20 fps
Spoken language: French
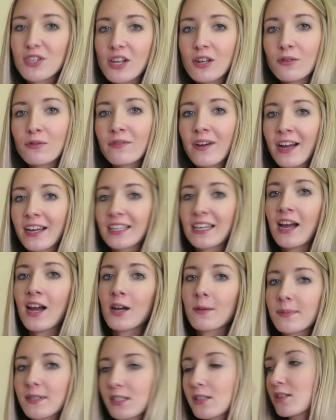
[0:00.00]
puis je l'ai ouvert
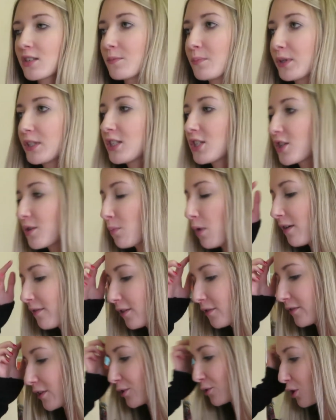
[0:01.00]
hier parce que j'ai pas été chez moi
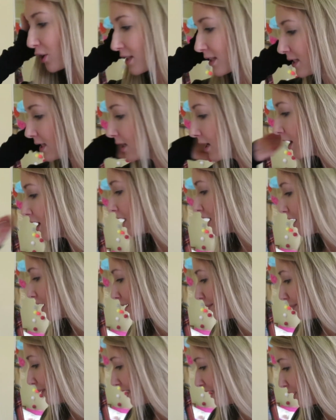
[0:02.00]
avant vendredi.
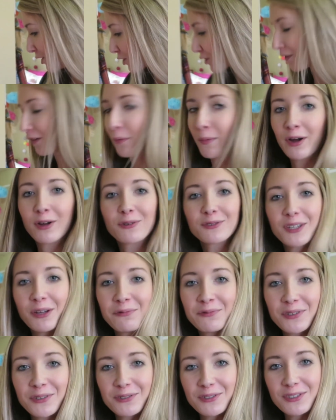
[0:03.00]
Puis je suis vraiment
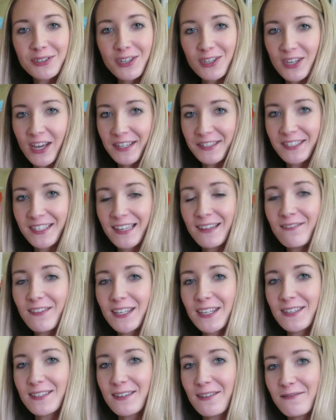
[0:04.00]
contente de tout ce que j'ai acheté,
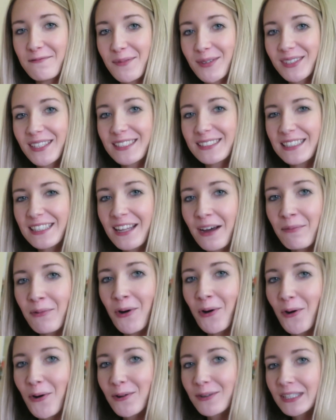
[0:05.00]
fait que je vais vous montrer ça dans
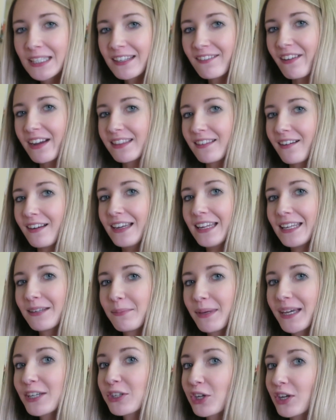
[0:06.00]
mon haul qui va être en
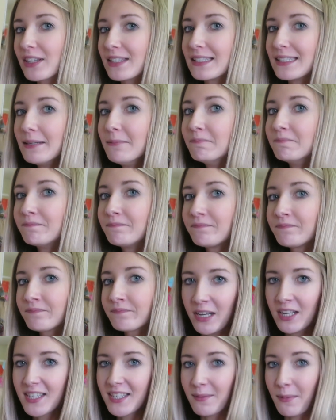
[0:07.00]
ligne mercredi.
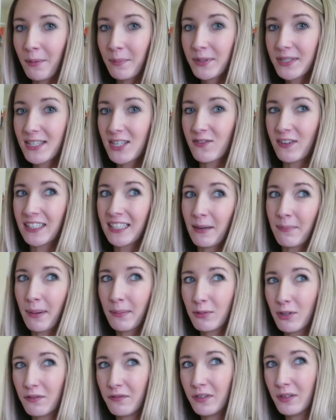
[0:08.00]
Mais là, je sais même pas si je vais être capable de